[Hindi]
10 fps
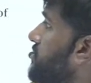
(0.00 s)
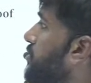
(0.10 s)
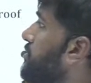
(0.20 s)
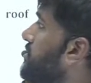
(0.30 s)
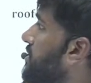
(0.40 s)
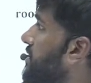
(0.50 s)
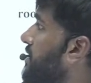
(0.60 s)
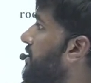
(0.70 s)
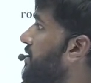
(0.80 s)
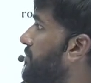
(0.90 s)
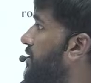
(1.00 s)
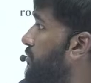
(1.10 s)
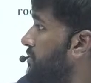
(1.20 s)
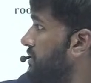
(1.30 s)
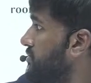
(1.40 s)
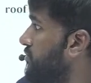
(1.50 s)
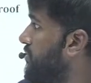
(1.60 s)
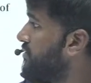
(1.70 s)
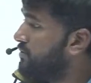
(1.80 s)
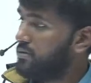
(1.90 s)
सोल्जर की हेलमेट होती है जो
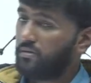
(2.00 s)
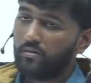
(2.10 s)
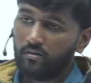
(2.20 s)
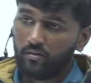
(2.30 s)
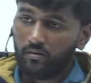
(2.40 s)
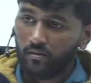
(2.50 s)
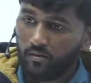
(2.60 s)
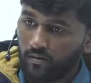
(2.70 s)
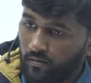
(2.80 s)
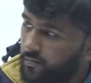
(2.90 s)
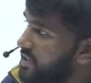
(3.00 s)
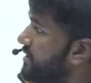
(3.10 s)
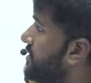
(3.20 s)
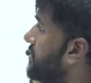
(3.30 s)
वर्ल्ड वॉर में